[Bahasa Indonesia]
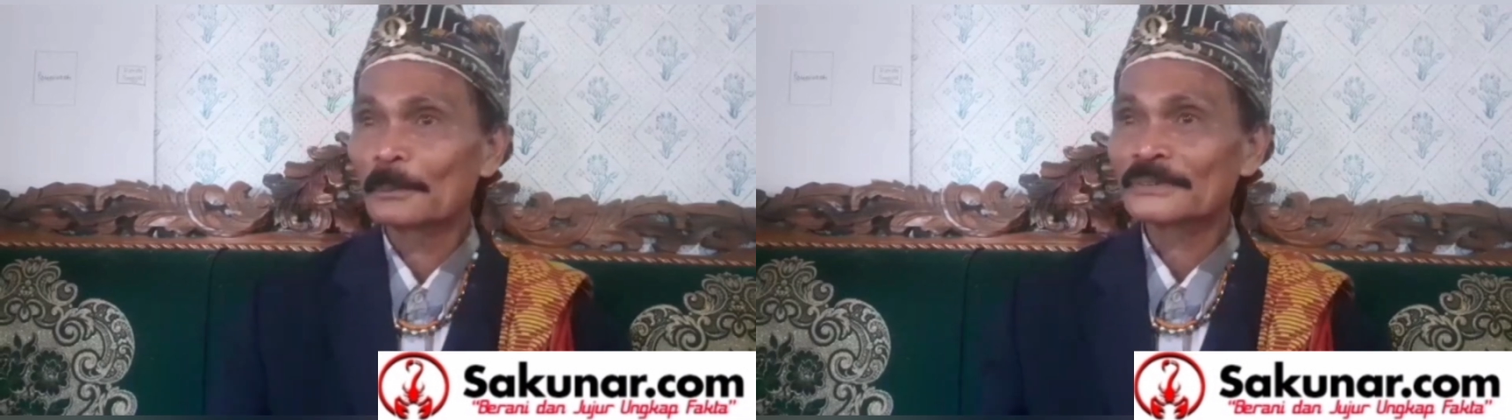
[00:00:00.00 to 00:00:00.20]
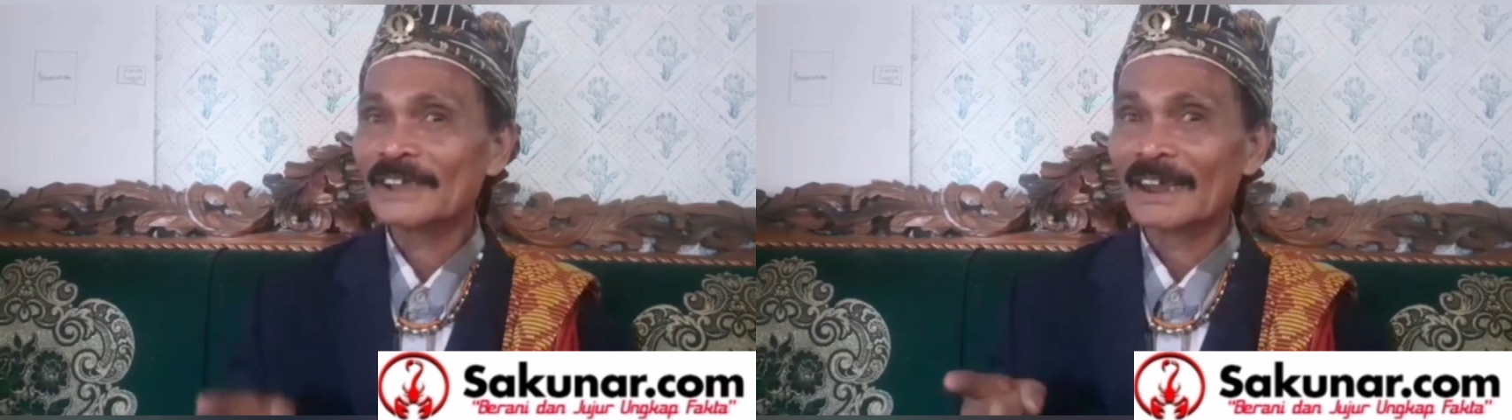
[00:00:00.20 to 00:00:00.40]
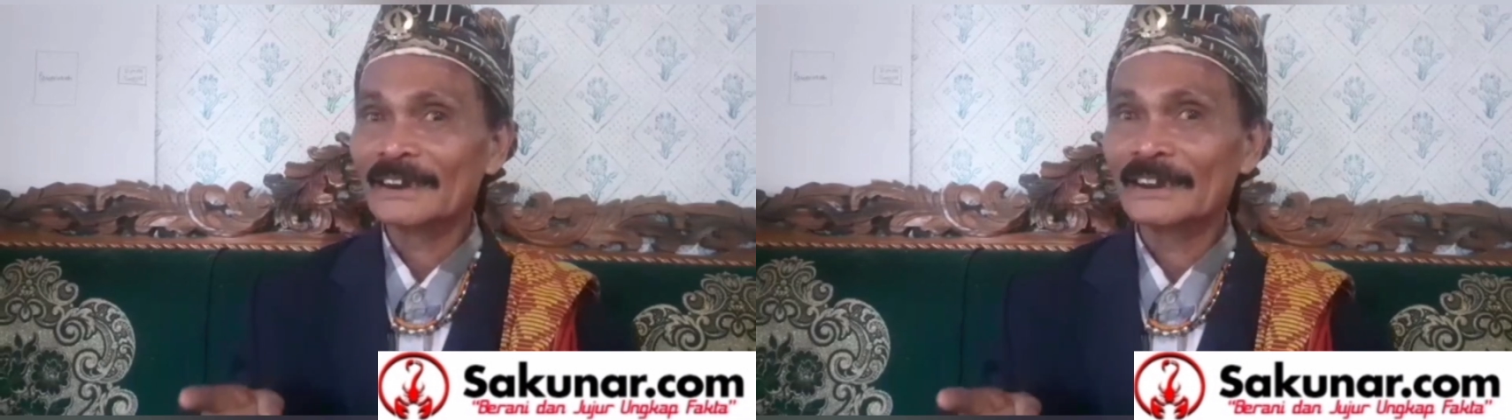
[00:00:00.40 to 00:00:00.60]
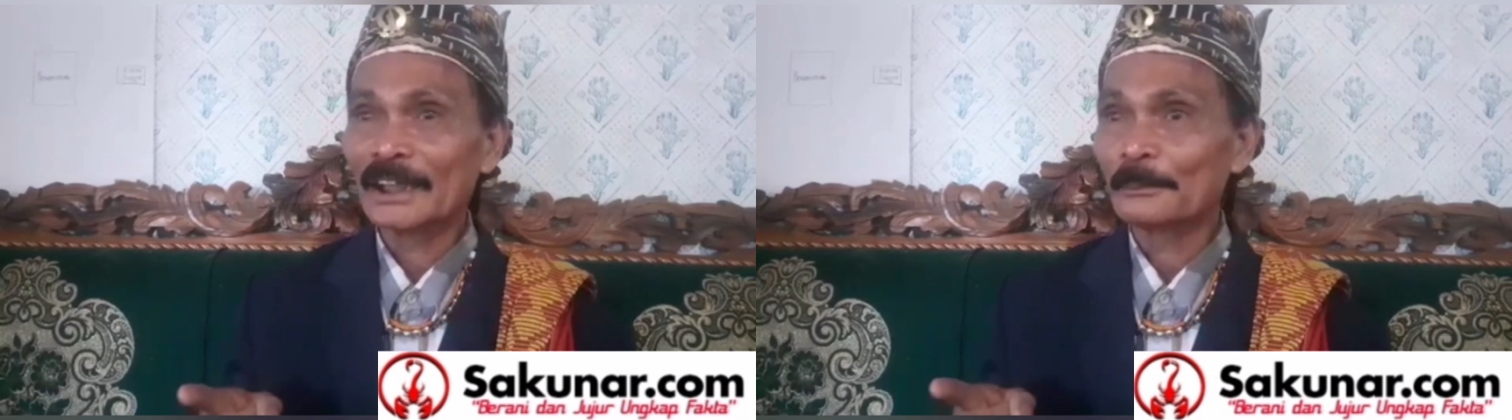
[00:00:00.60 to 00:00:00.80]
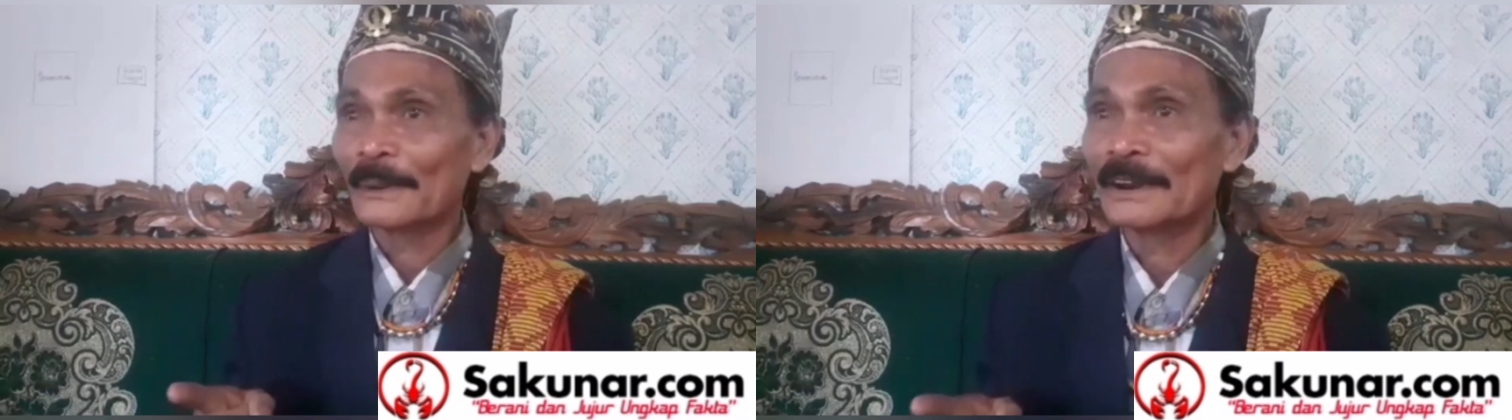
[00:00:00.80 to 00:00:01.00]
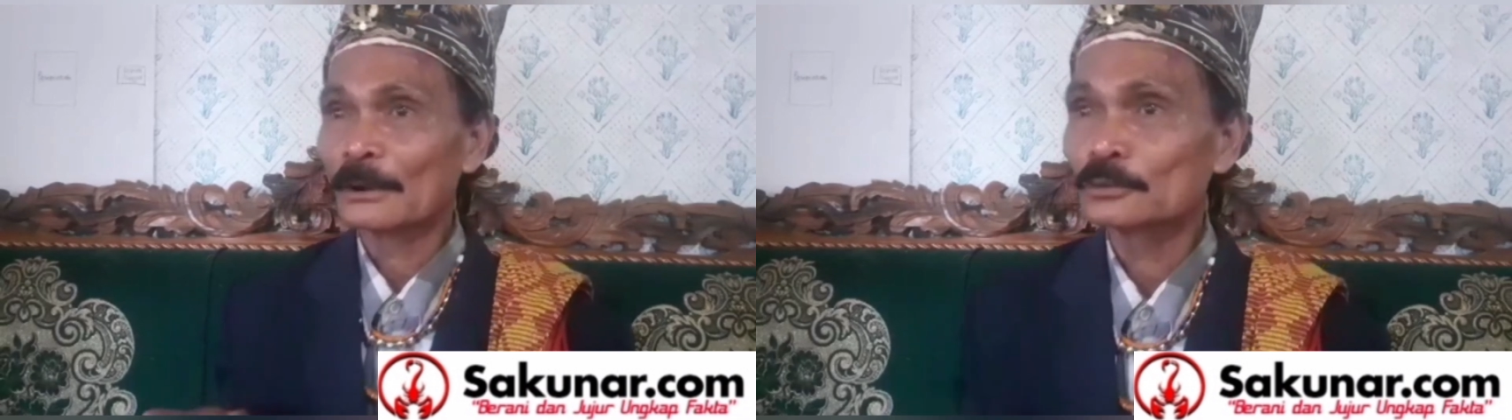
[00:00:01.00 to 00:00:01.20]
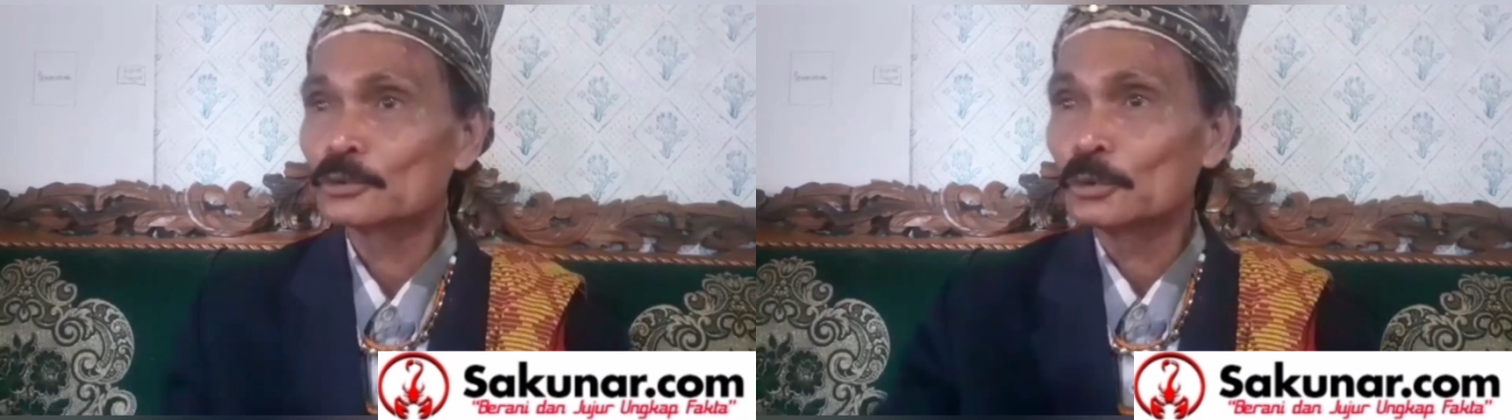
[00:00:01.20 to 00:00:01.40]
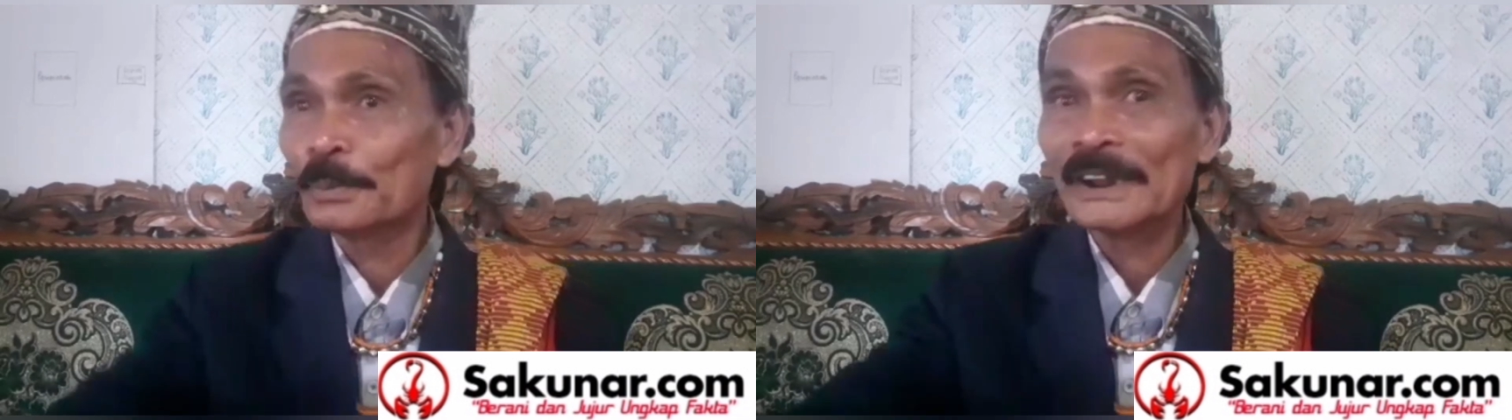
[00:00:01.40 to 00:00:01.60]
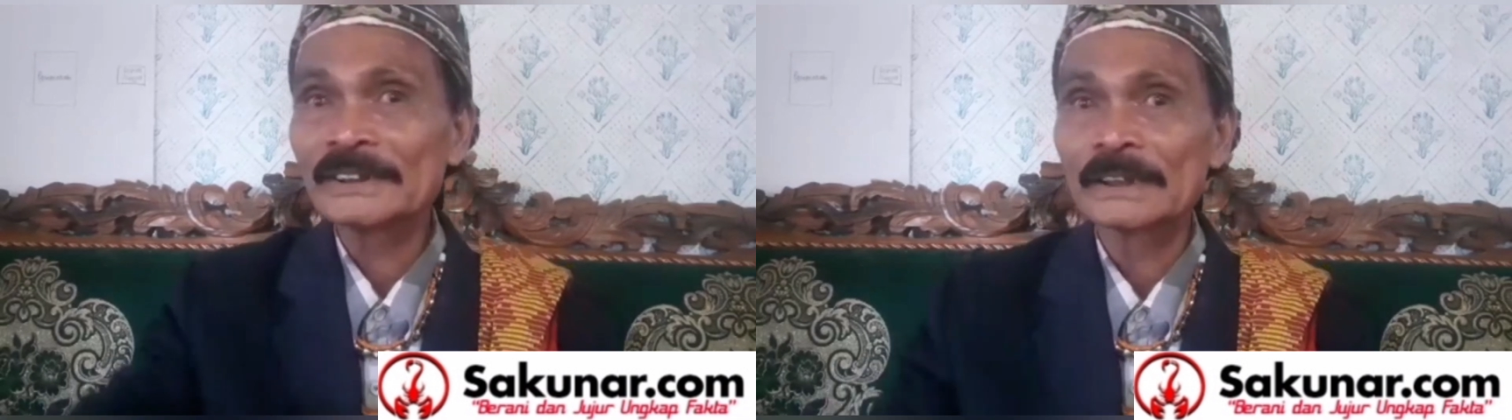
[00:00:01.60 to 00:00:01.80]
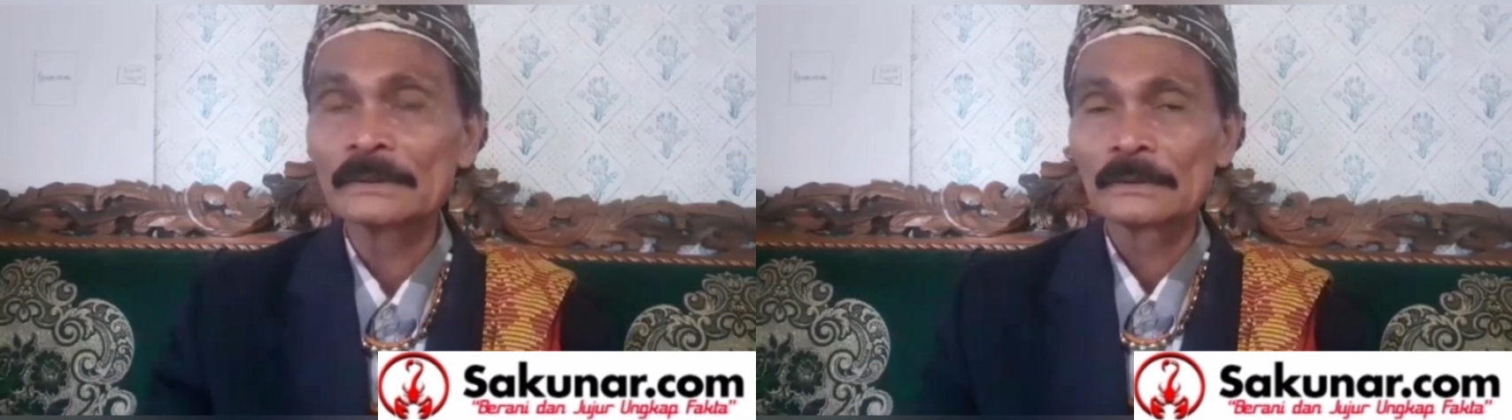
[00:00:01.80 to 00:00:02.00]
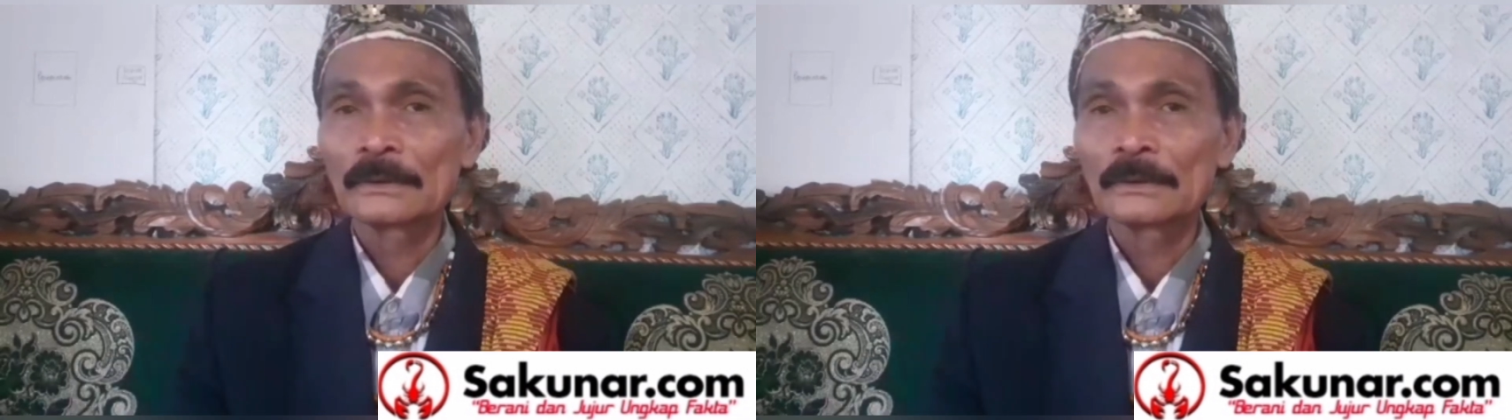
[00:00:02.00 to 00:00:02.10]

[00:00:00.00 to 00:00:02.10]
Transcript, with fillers: besar ini gempa ini kau tunjuk berhenti